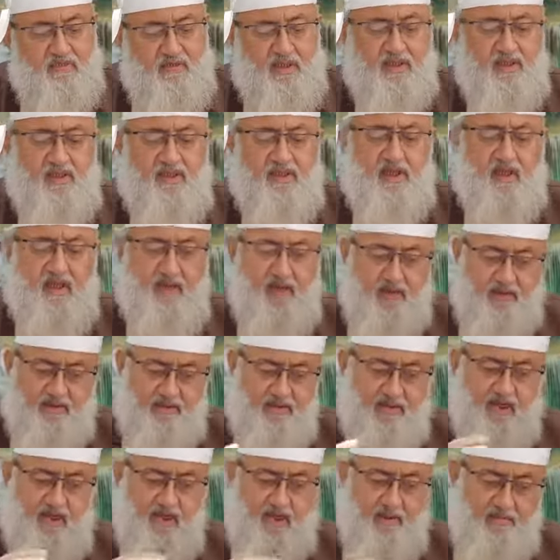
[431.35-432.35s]
فإن
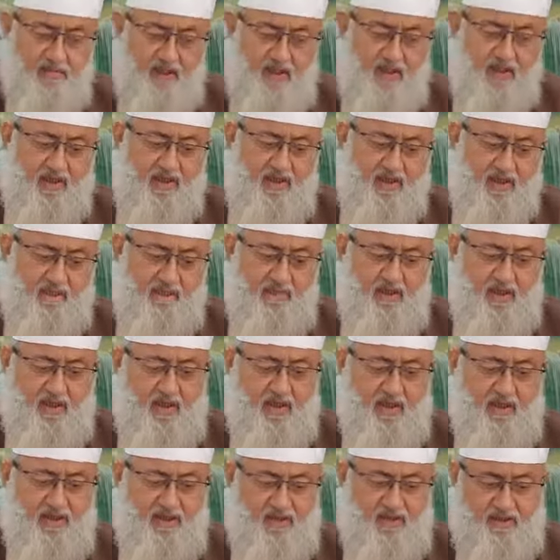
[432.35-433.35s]
أتى
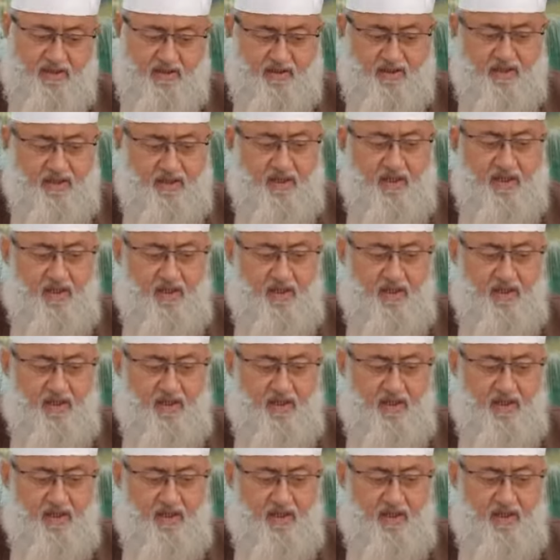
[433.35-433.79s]
بالكبائر